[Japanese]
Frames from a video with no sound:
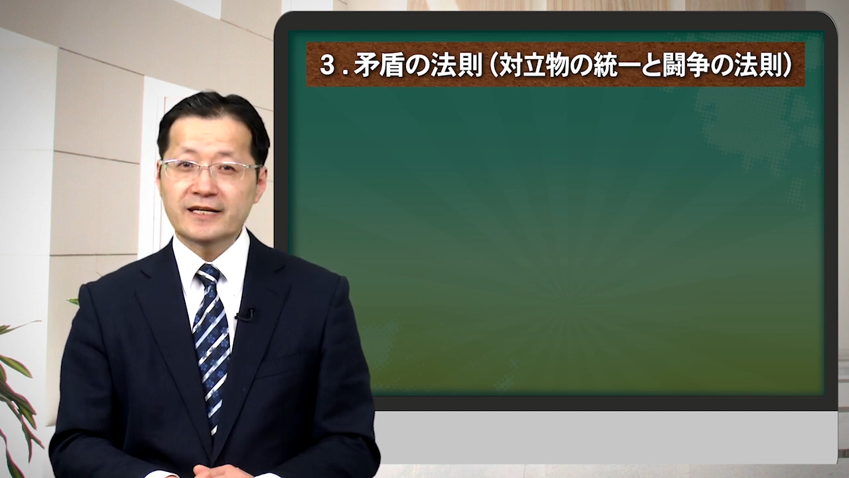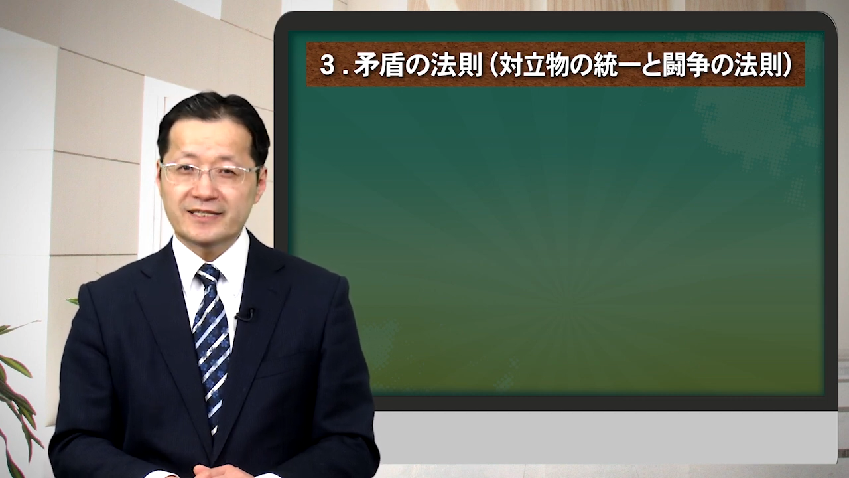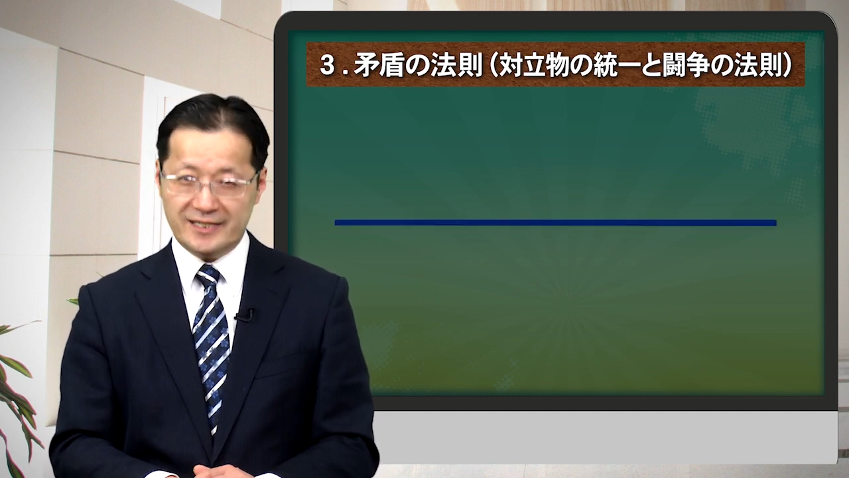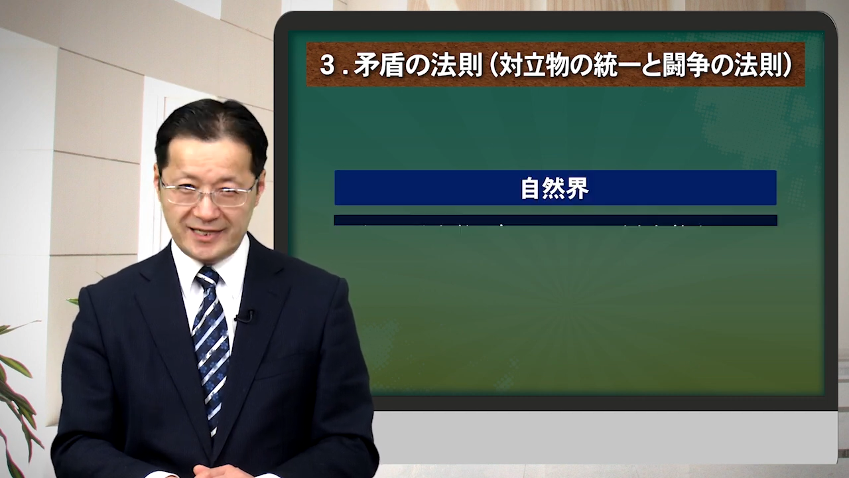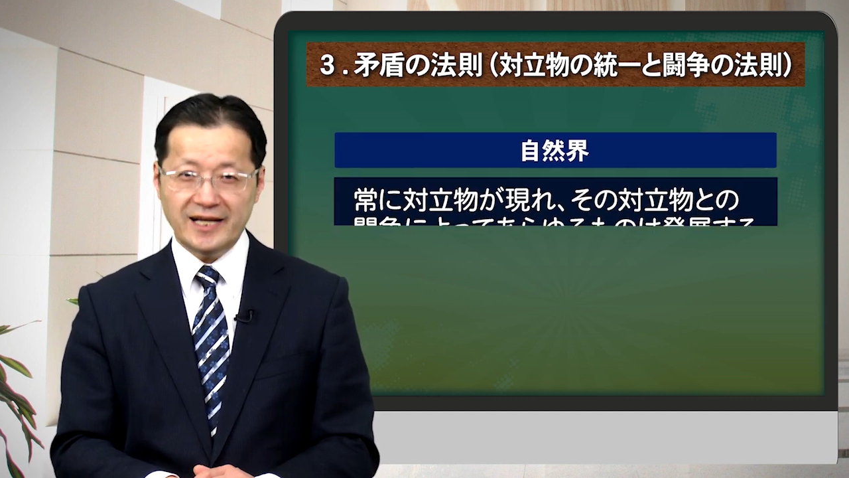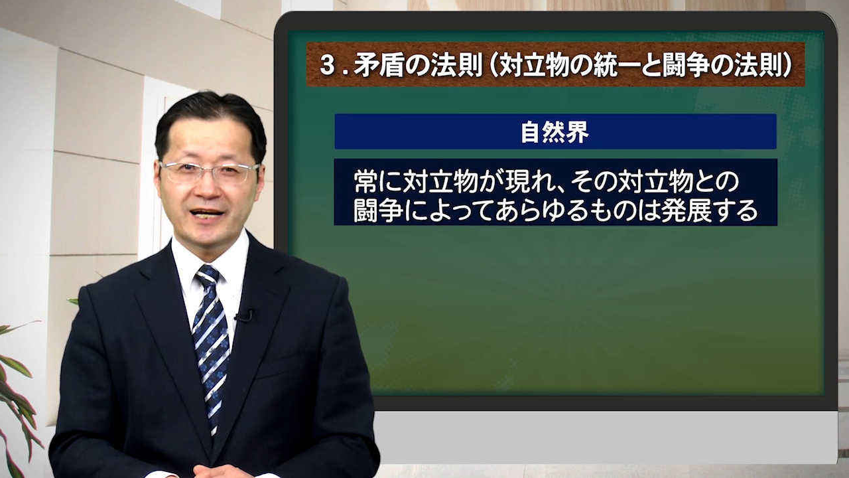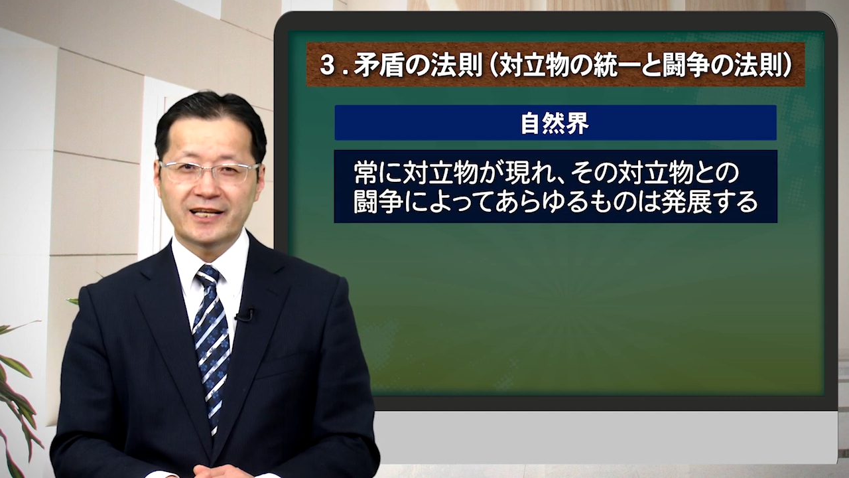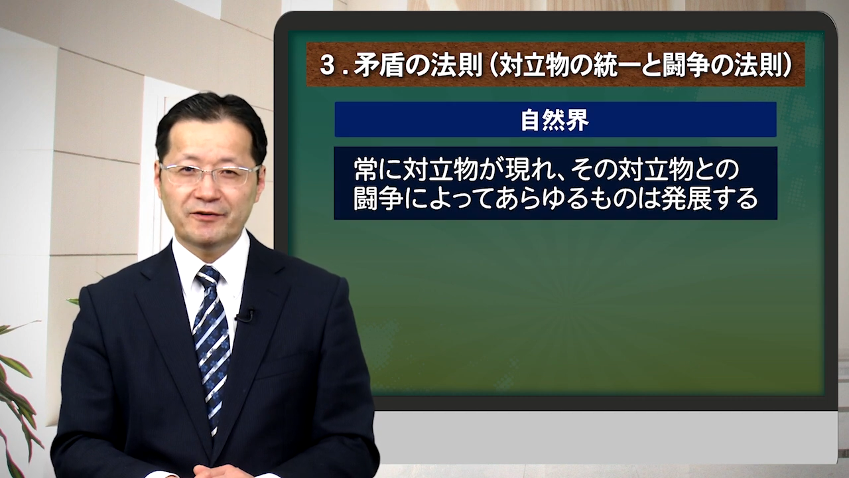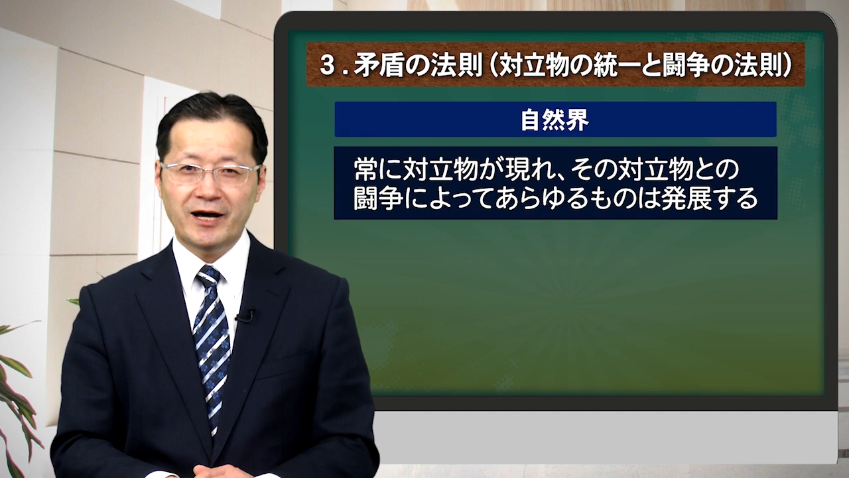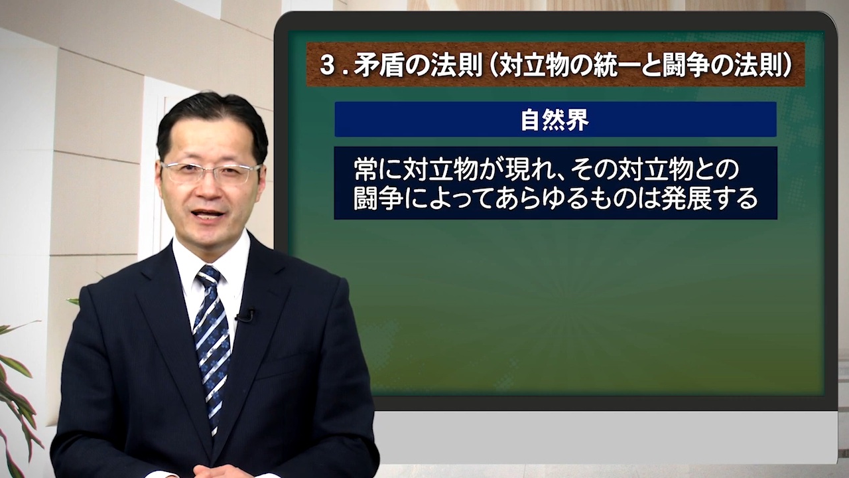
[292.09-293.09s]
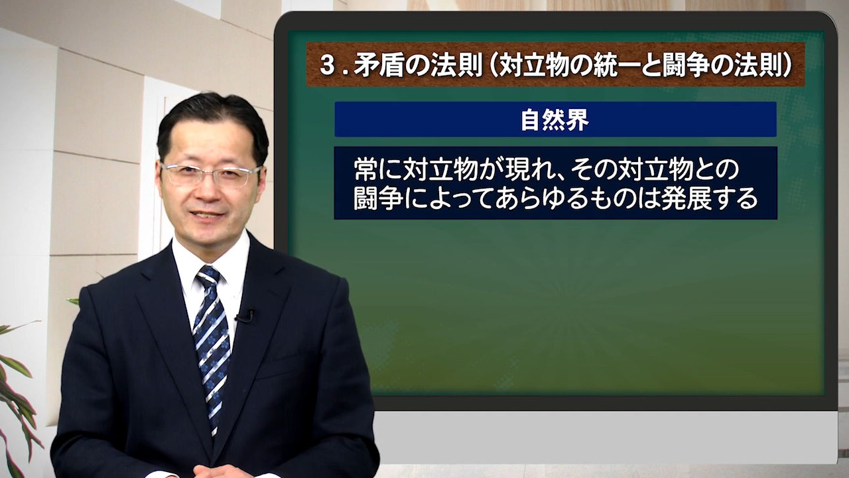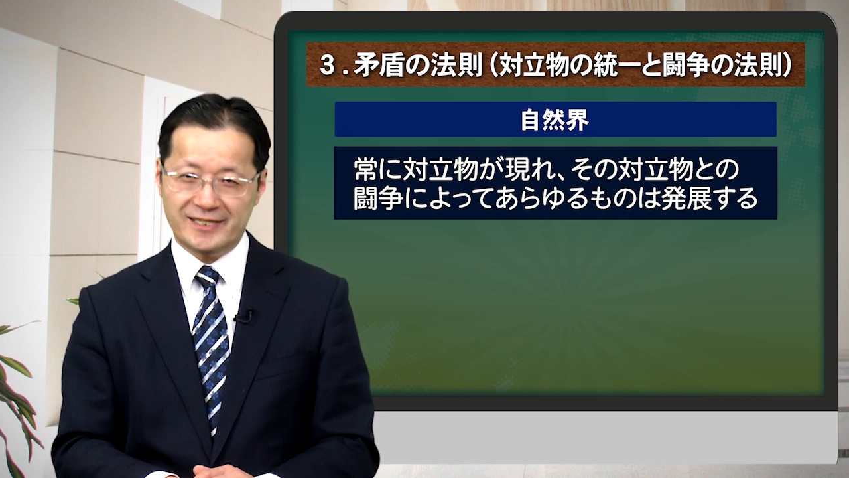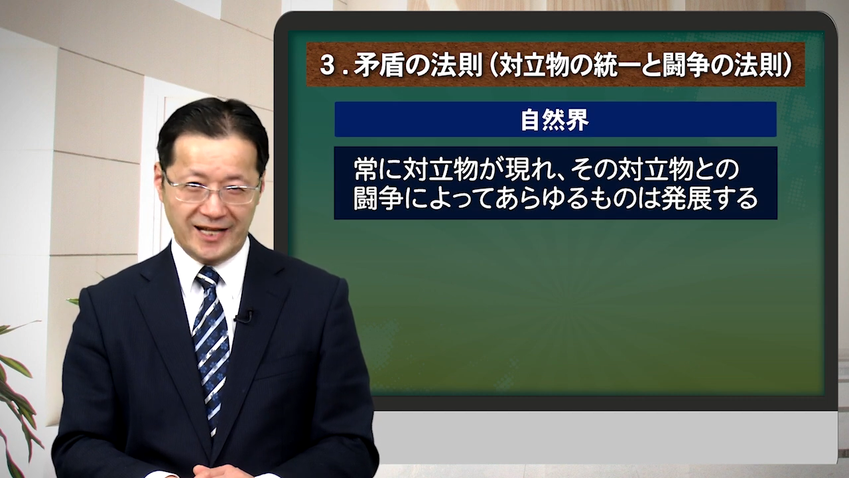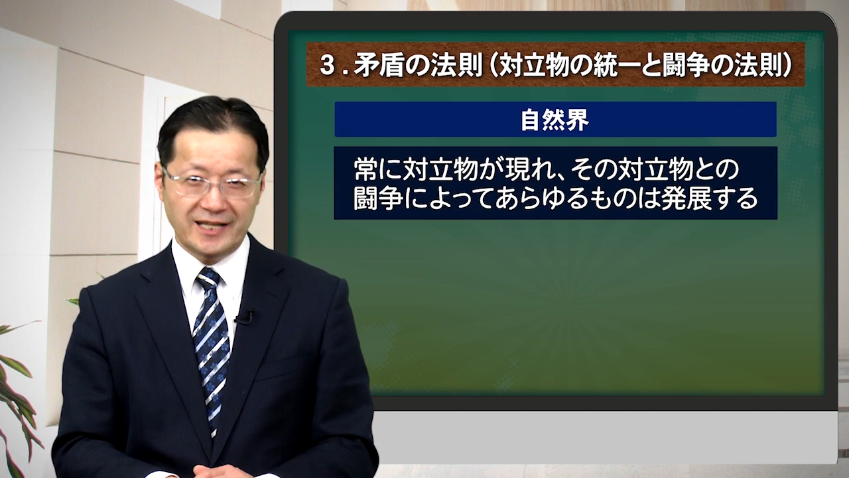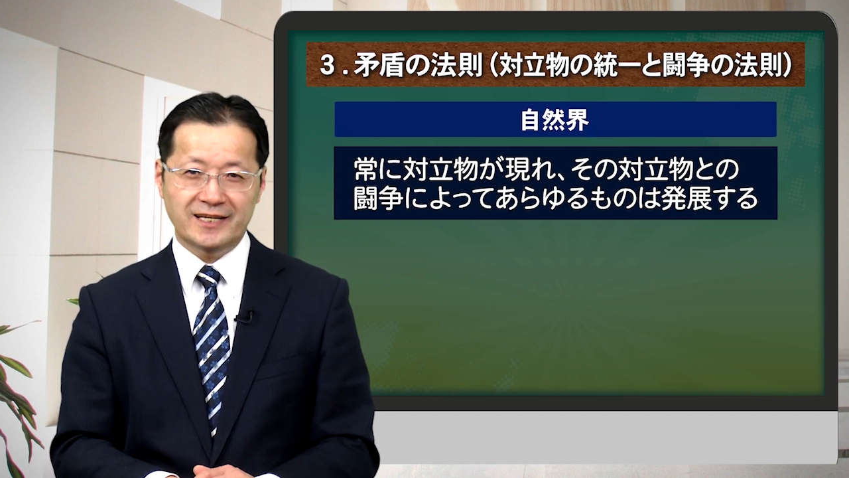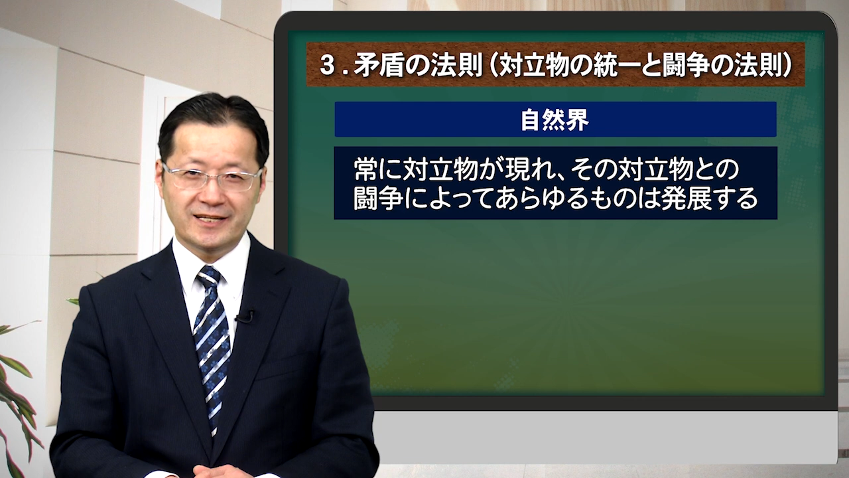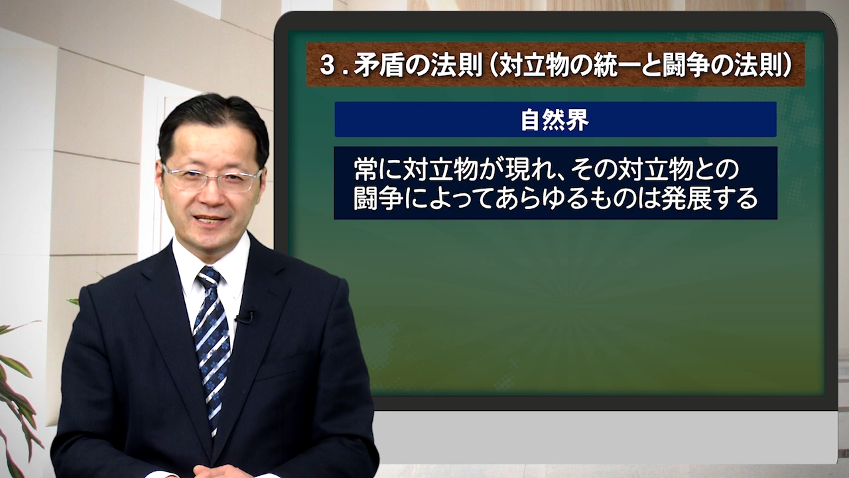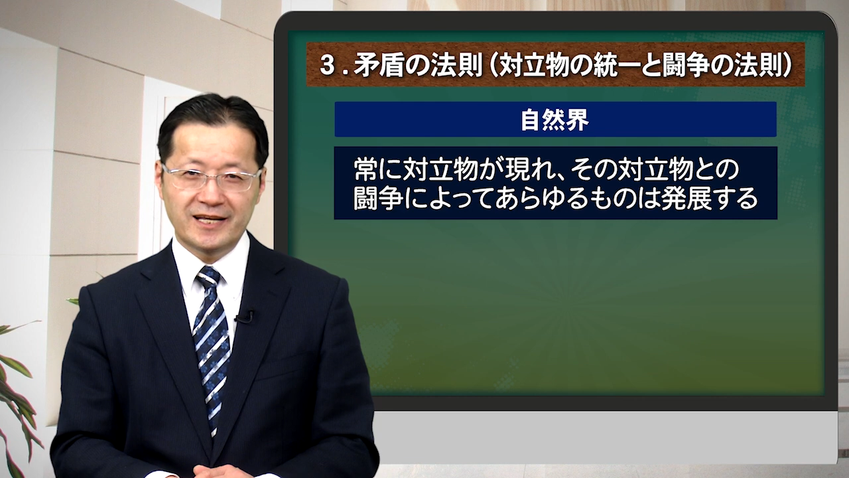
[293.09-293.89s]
自然界では常に